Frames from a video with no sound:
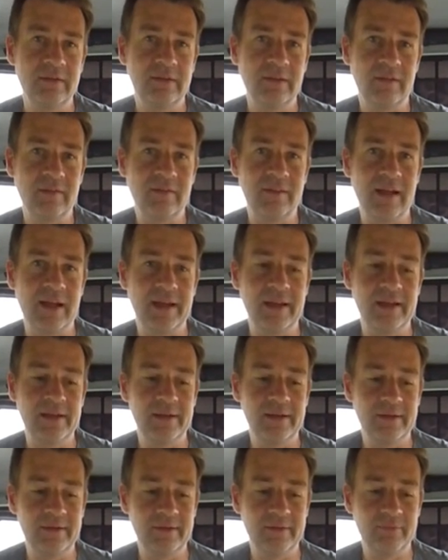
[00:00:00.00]
das
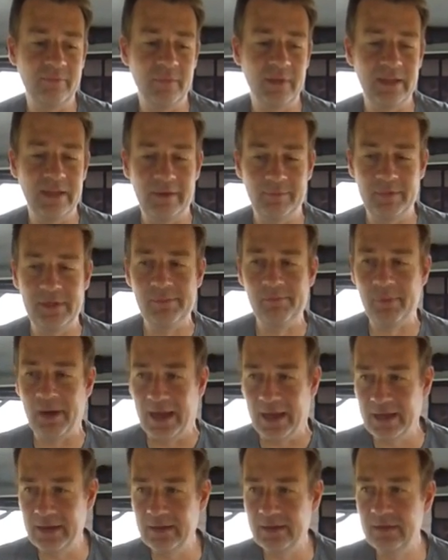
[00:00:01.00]
Teil. Ähm, ich habe die
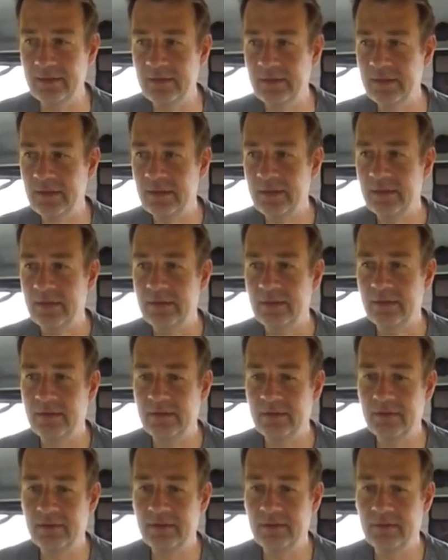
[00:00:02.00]
beide.
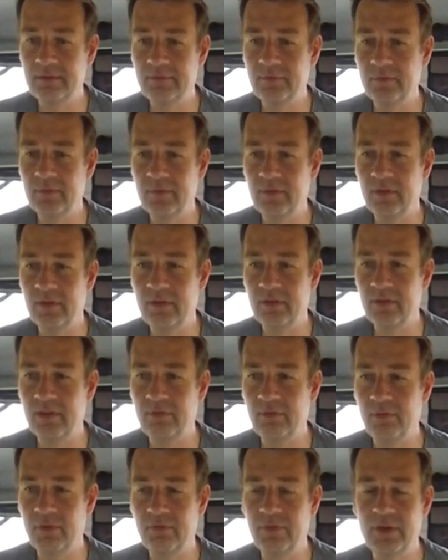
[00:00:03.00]
Äh,
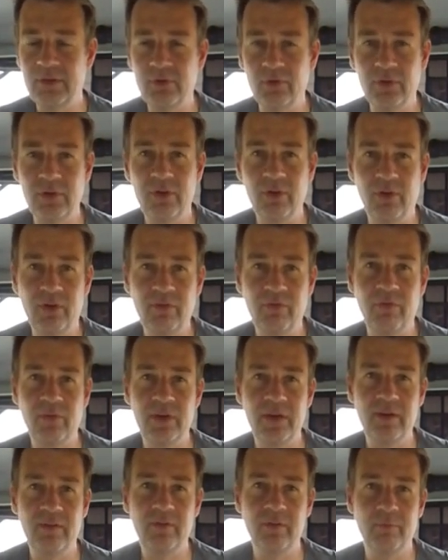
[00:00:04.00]
das von Victorinox
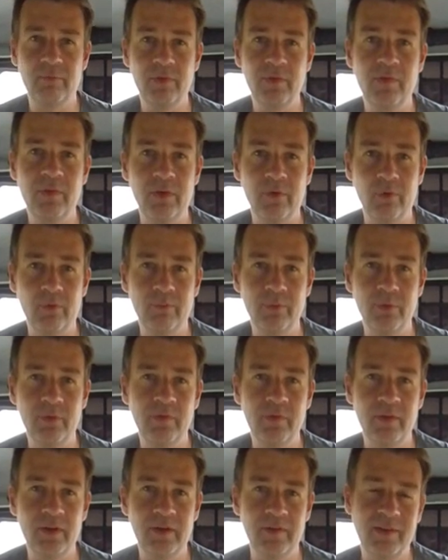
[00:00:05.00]
finde ich so ein bisschen
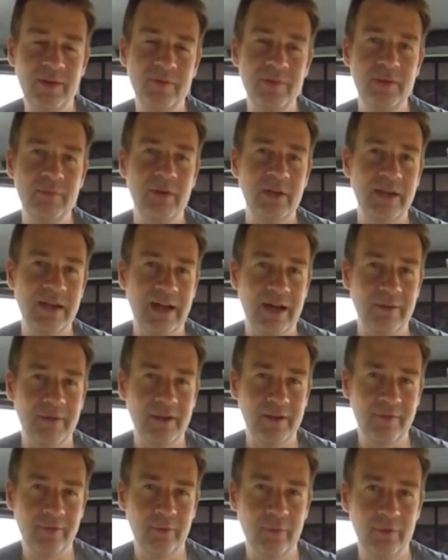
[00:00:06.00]
robuster. Das habe ich immer in der
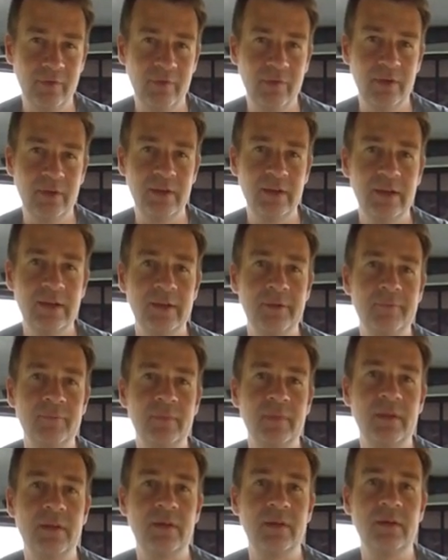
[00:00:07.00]
Arbeitshose.
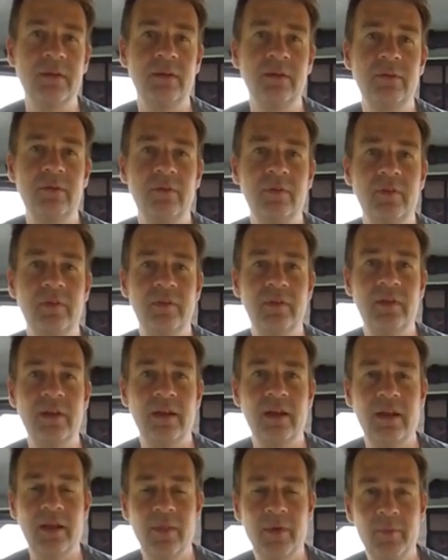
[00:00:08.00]
Äh, und
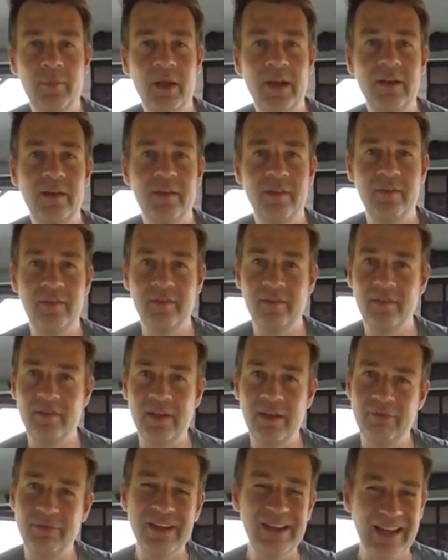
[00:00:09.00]
der Leatherman ist
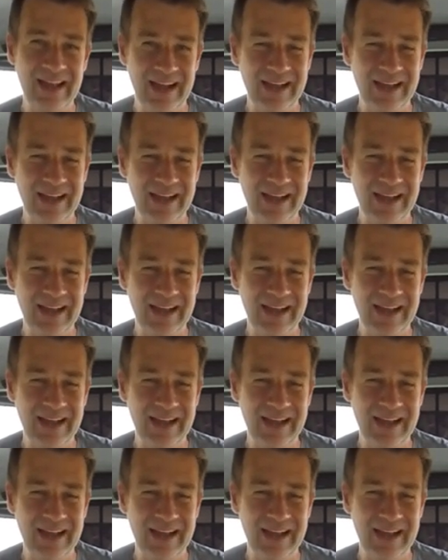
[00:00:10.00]
sehr viel